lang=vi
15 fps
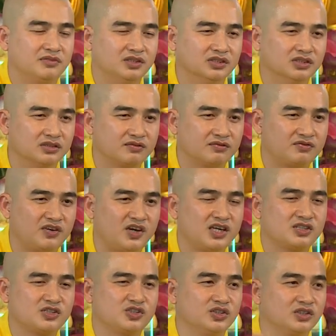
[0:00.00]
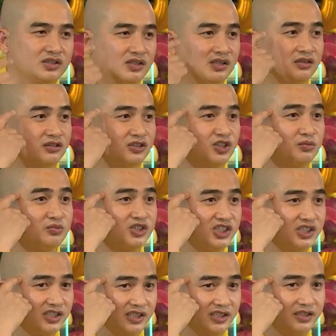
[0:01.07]
được phát xuất từ trong
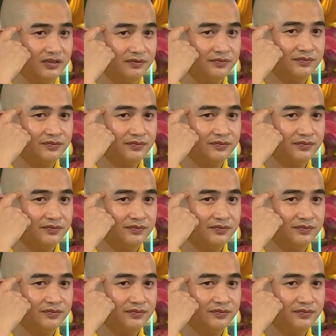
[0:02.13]
suy nghĩ